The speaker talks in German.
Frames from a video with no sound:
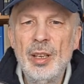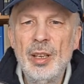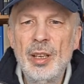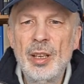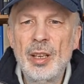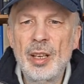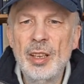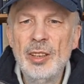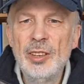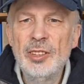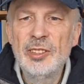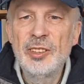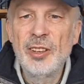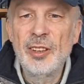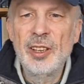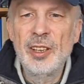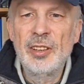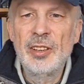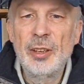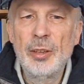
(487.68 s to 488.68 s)

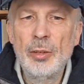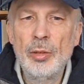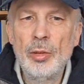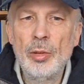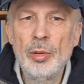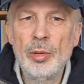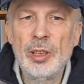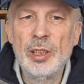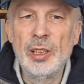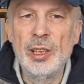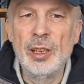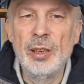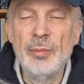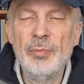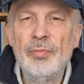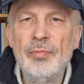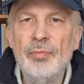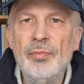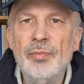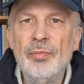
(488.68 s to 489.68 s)
Christliche Theologie,
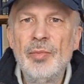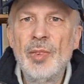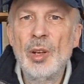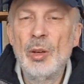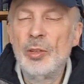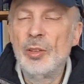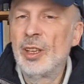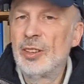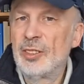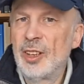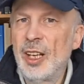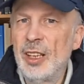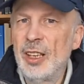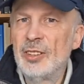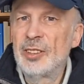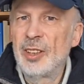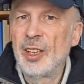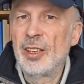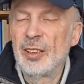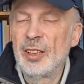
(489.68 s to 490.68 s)
und das
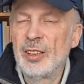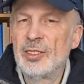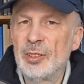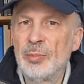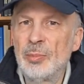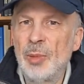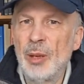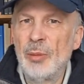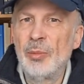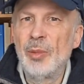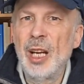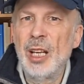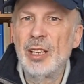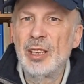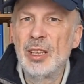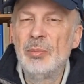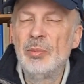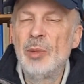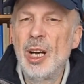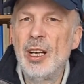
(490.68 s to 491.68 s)
heißt ja jetzt bei Barth
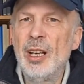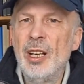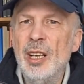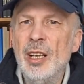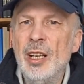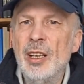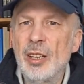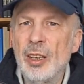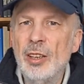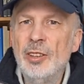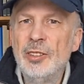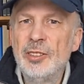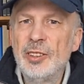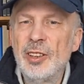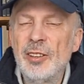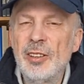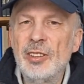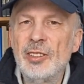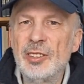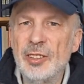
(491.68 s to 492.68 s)
immer
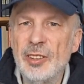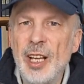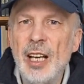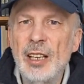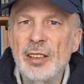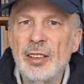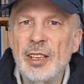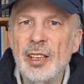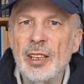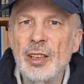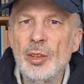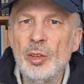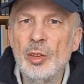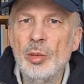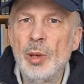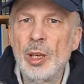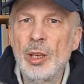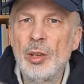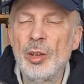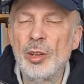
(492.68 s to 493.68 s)
christliches Nachdenken
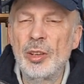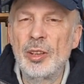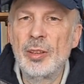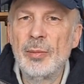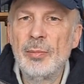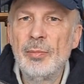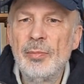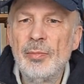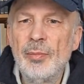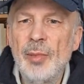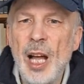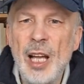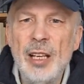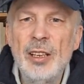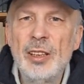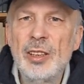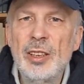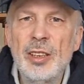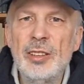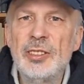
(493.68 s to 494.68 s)
über Gott.
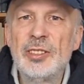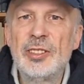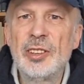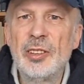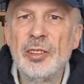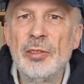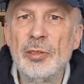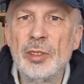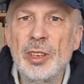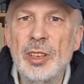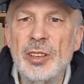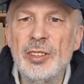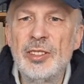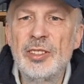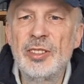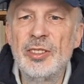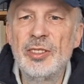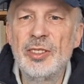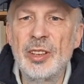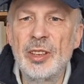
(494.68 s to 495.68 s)
Alle Christinnen und
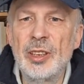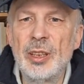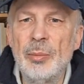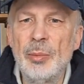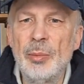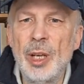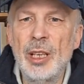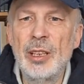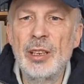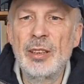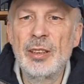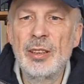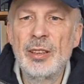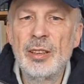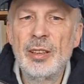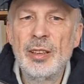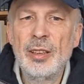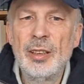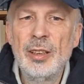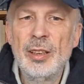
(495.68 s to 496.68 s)
Christen sind gemeint.
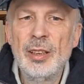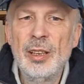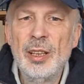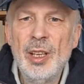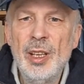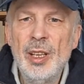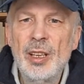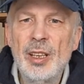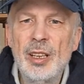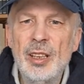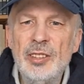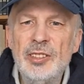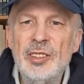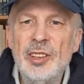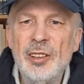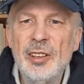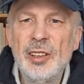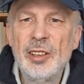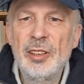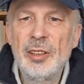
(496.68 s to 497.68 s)

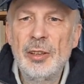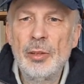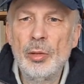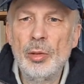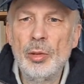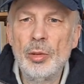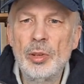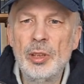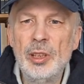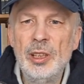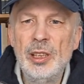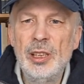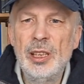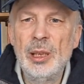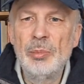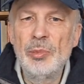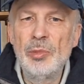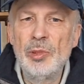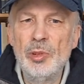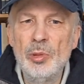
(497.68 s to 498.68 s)
Christliche Theologie
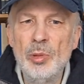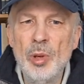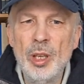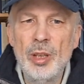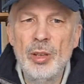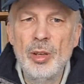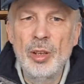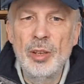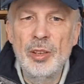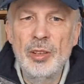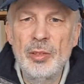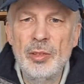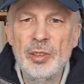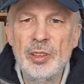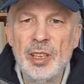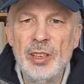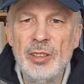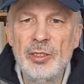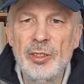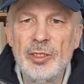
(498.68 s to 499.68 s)
gibt nur Gott und
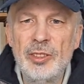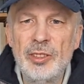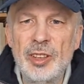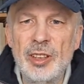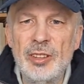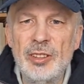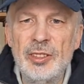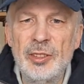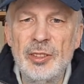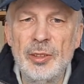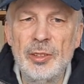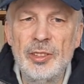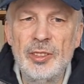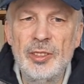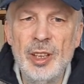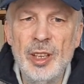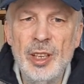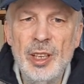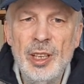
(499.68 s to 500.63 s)
Jesus Christus,